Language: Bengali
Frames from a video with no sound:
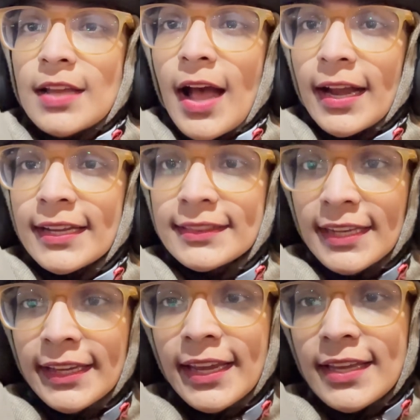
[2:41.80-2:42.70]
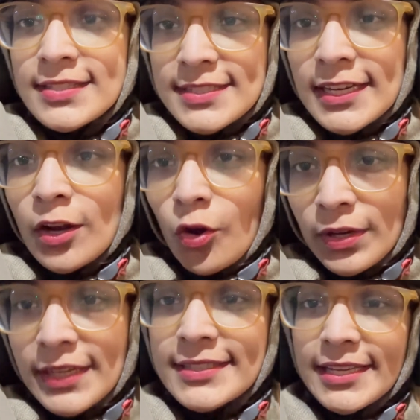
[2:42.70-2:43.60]
আগের থেকে স্টিল
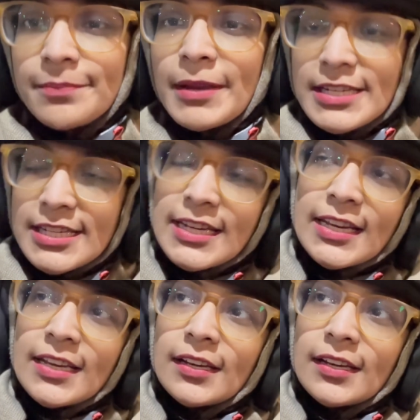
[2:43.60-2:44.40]
অনেকটাই বেশি